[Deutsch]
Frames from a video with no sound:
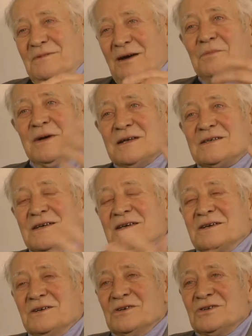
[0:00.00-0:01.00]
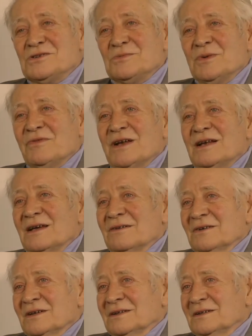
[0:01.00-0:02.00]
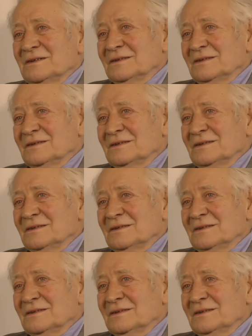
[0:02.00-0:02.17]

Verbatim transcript: arbeitstechnisch zu bewältigen war.